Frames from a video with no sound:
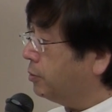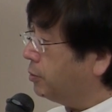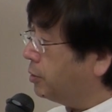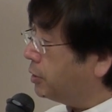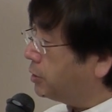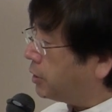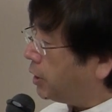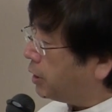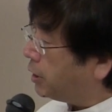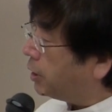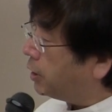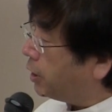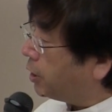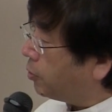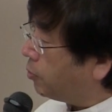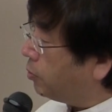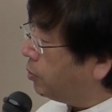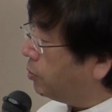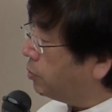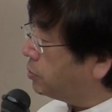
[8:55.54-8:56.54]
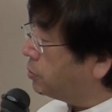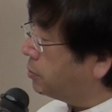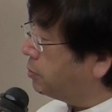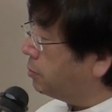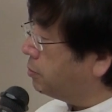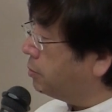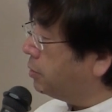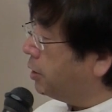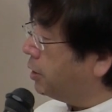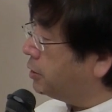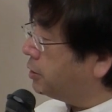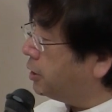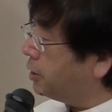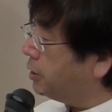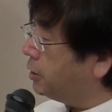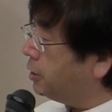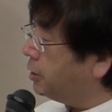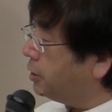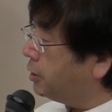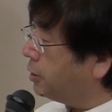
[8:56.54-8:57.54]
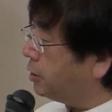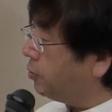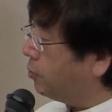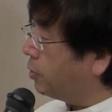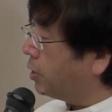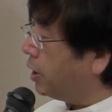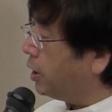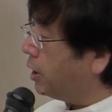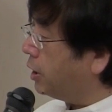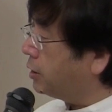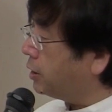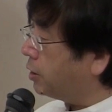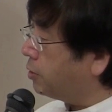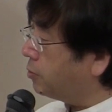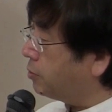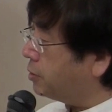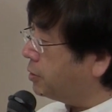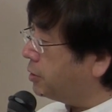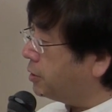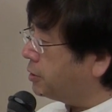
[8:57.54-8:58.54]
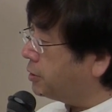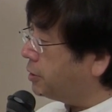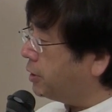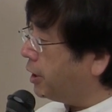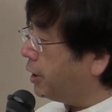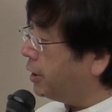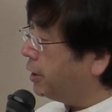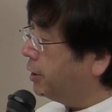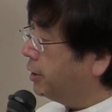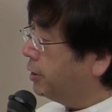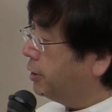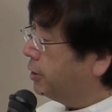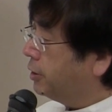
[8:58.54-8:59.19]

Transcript: でさてねこれをすごく冷静にこう考えた時にですね、